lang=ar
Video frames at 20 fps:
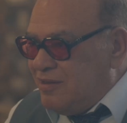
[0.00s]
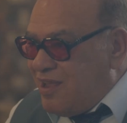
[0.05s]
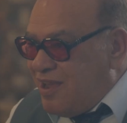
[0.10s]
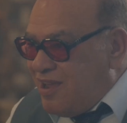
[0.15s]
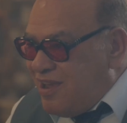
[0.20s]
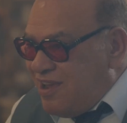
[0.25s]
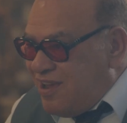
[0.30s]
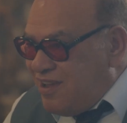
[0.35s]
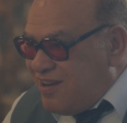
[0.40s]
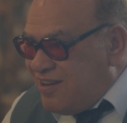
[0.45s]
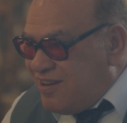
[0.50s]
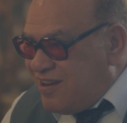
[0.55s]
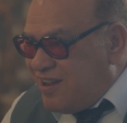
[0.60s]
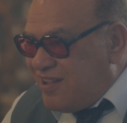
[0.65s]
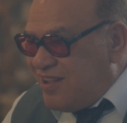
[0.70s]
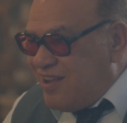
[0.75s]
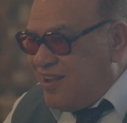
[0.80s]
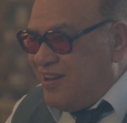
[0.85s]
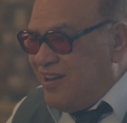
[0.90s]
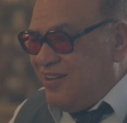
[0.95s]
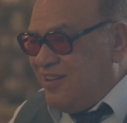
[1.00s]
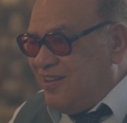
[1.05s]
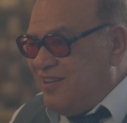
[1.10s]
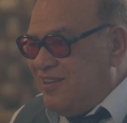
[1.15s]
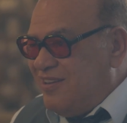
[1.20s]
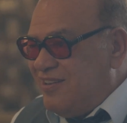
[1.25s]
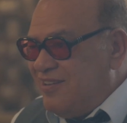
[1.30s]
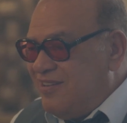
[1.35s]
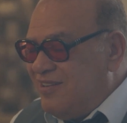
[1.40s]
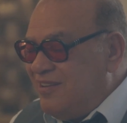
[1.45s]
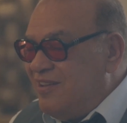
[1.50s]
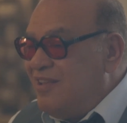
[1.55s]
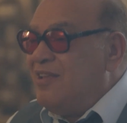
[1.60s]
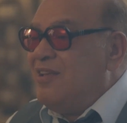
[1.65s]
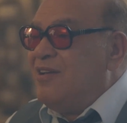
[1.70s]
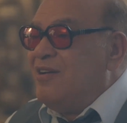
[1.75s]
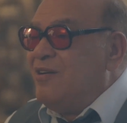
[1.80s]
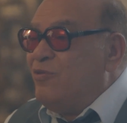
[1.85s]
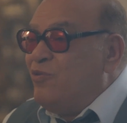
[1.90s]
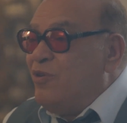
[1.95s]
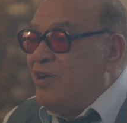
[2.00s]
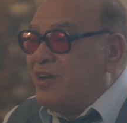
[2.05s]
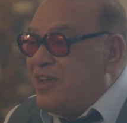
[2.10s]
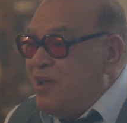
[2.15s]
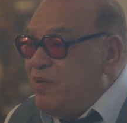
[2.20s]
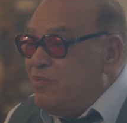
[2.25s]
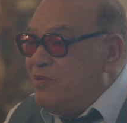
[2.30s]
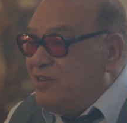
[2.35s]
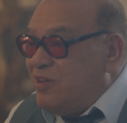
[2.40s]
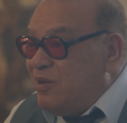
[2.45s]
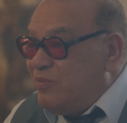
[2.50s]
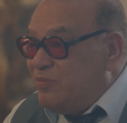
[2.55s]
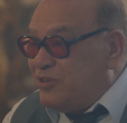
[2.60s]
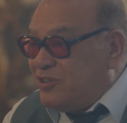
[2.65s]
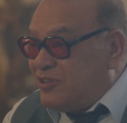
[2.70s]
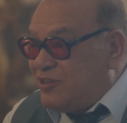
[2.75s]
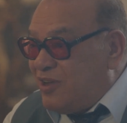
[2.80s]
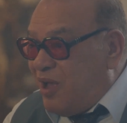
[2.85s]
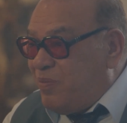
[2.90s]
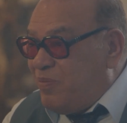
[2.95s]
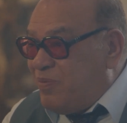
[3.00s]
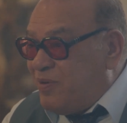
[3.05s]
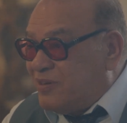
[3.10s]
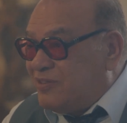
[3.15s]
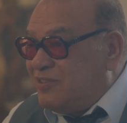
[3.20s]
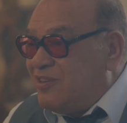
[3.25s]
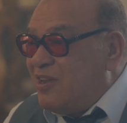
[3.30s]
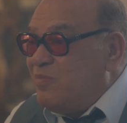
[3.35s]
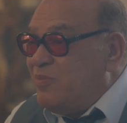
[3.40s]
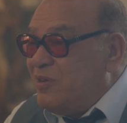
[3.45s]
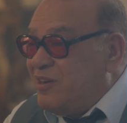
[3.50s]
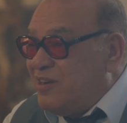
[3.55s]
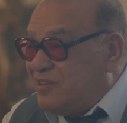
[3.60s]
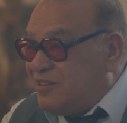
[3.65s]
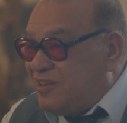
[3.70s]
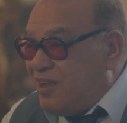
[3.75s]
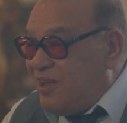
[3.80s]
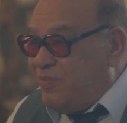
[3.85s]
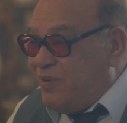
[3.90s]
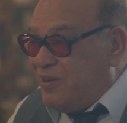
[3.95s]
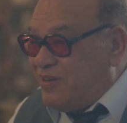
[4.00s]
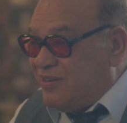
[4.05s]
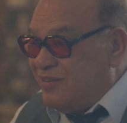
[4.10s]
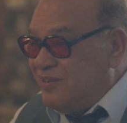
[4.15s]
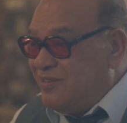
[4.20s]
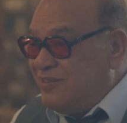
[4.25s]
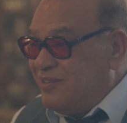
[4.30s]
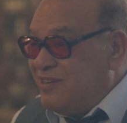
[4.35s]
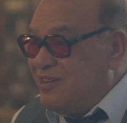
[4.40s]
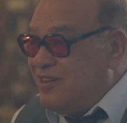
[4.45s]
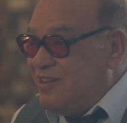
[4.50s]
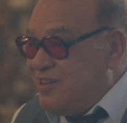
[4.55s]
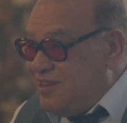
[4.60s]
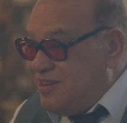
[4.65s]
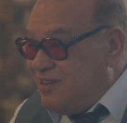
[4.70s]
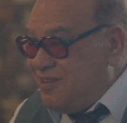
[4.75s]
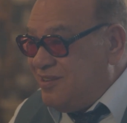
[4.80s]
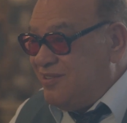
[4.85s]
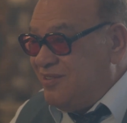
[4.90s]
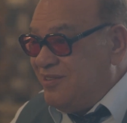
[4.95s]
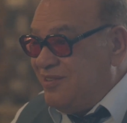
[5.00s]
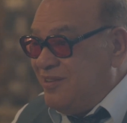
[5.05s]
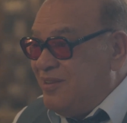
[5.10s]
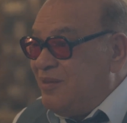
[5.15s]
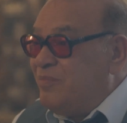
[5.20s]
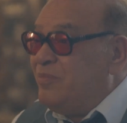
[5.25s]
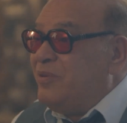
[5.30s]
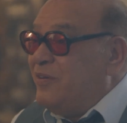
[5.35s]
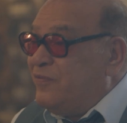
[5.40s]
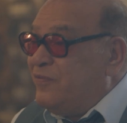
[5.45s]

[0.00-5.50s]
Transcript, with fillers: ده ايه الندالة دي هو كامل ده مش صاحبك زي ما انا صاحبك ايه ما